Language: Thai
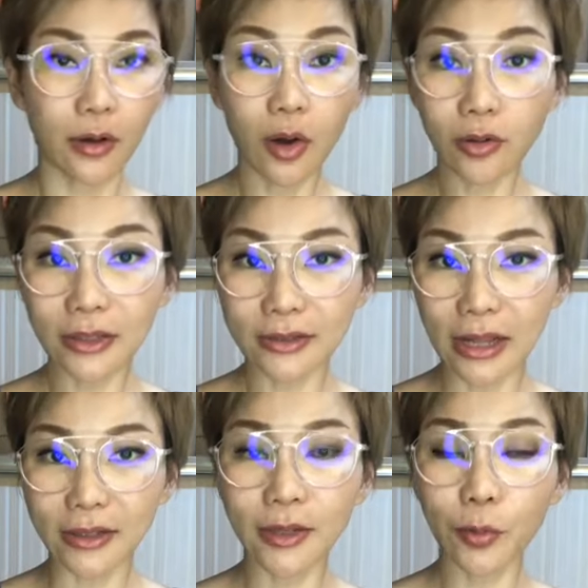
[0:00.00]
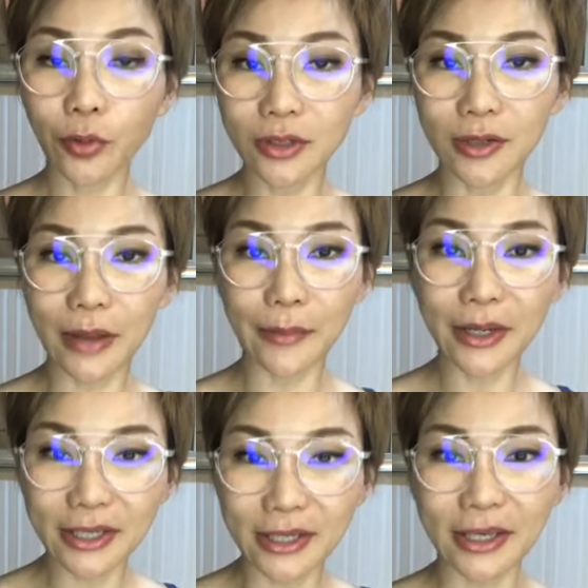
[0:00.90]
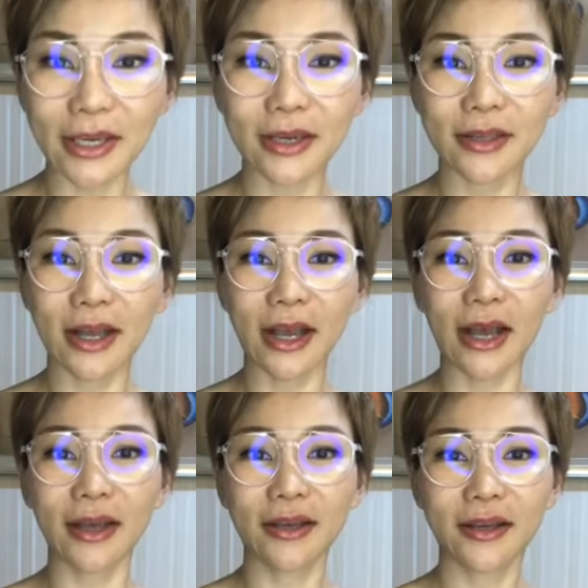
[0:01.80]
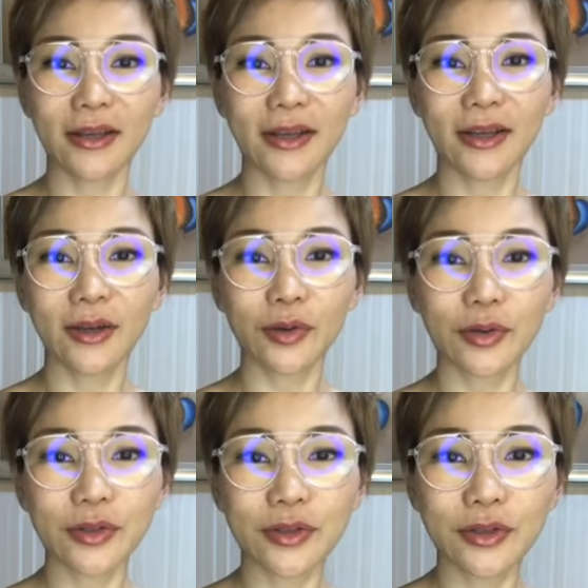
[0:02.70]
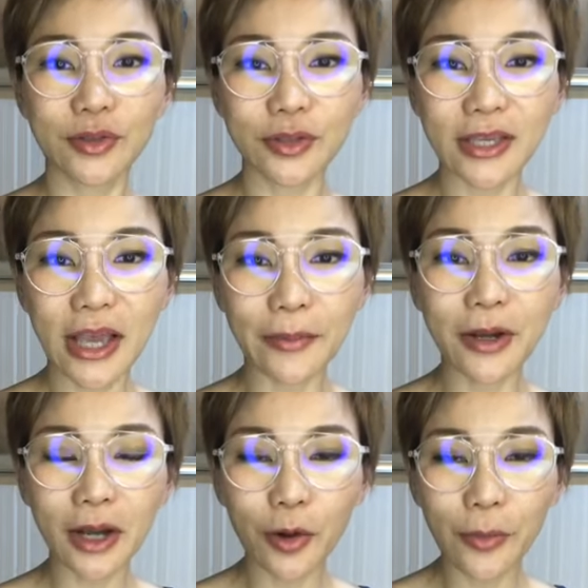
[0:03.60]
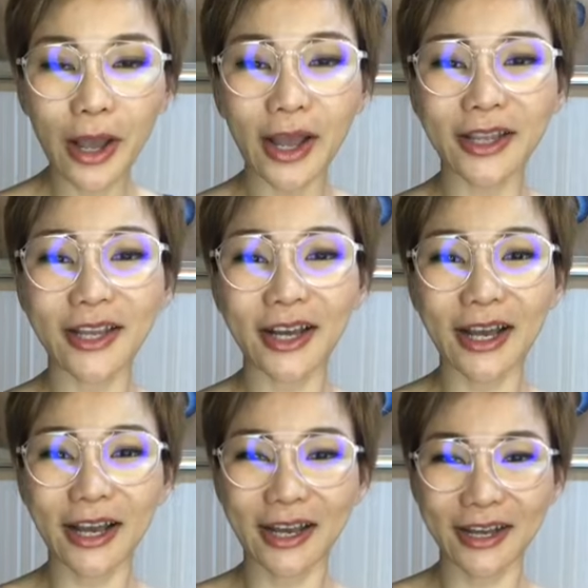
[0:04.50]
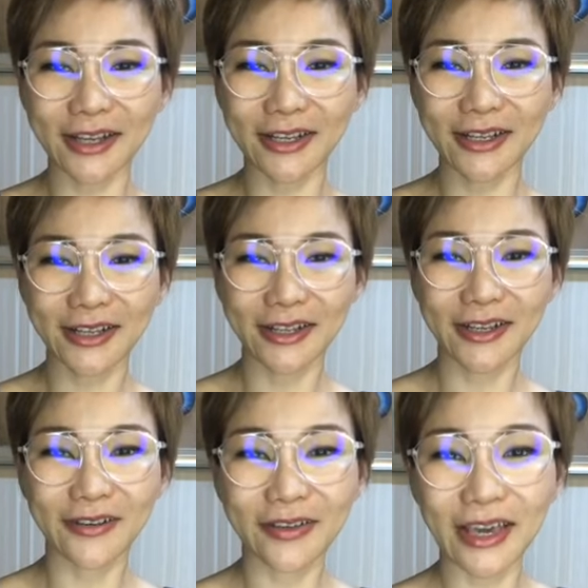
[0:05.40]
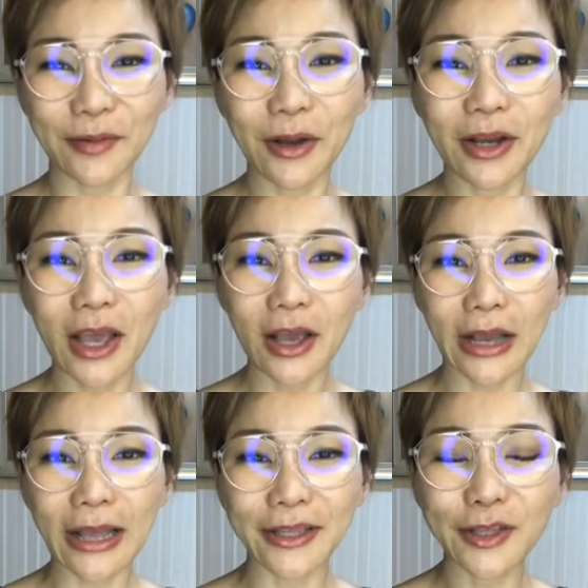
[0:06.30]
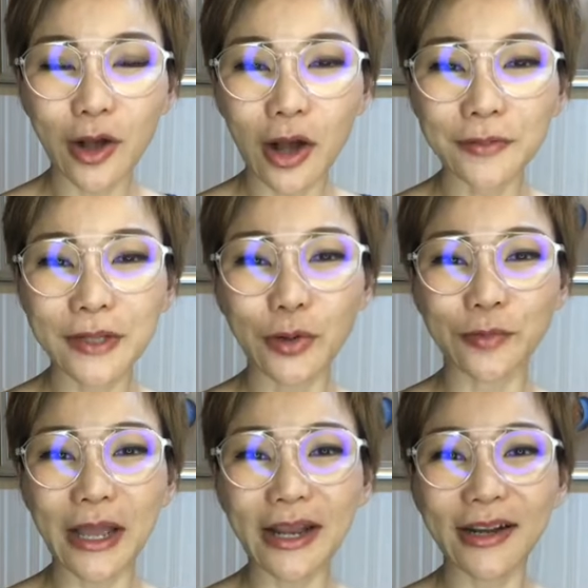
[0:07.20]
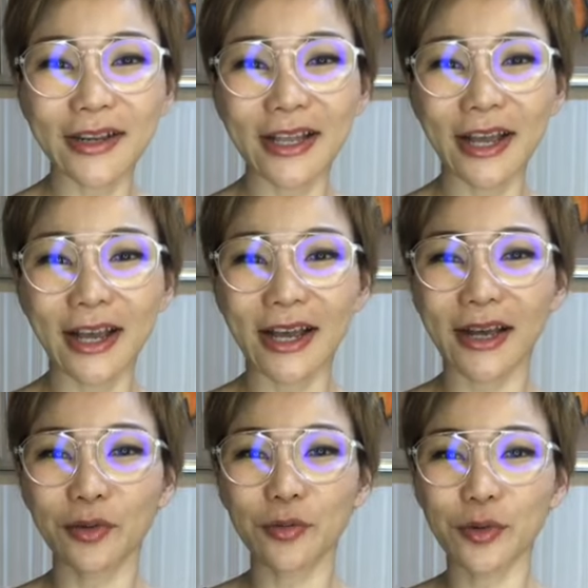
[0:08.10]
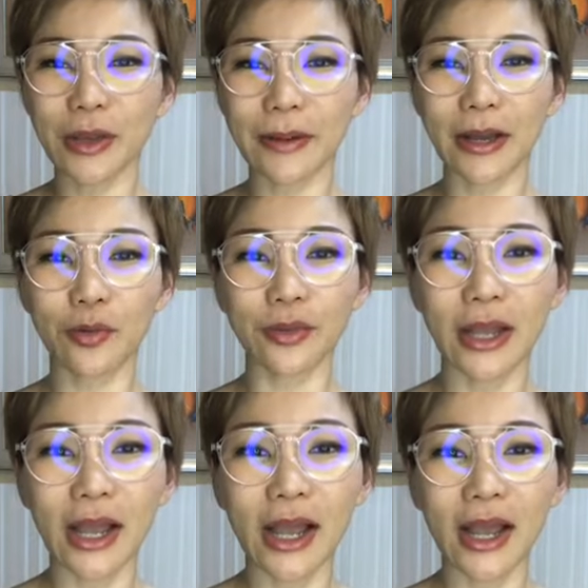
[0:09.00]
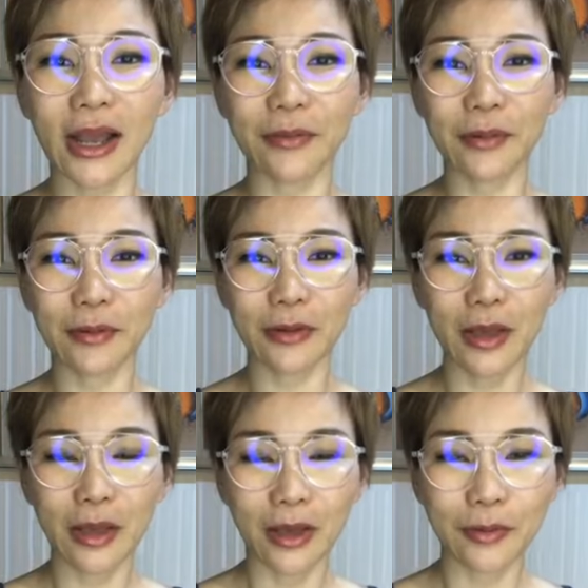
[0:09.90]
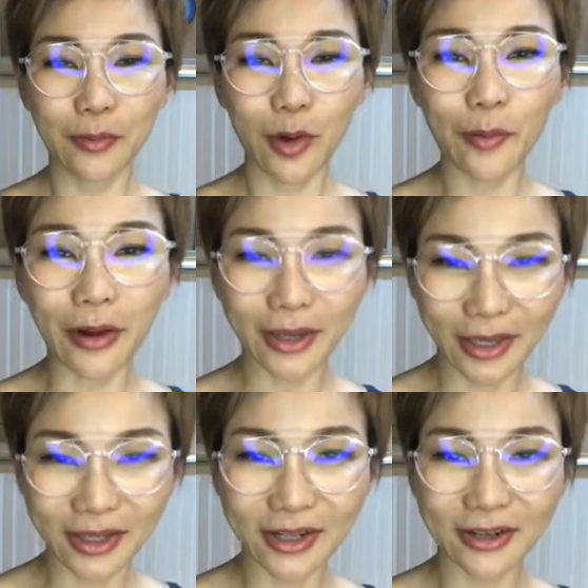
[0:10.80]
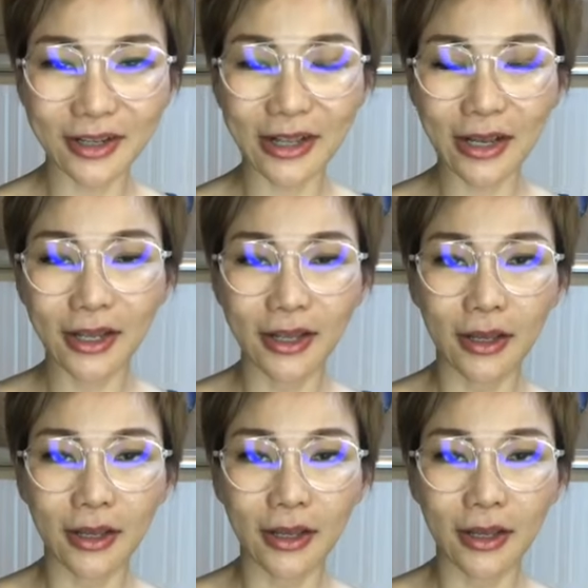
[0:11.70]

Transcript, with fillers: โรคต่างๆที่พูดถึงมาเมื่อกี้นะคะคุณชุติยาเพิ่งเข้ามานะคะโอเคเพิ่งอ่านที่น้องออฟสรุปได้เลยนะคะคุณบุญญาภากด5พี่โบบอกเก็ตเลยนะ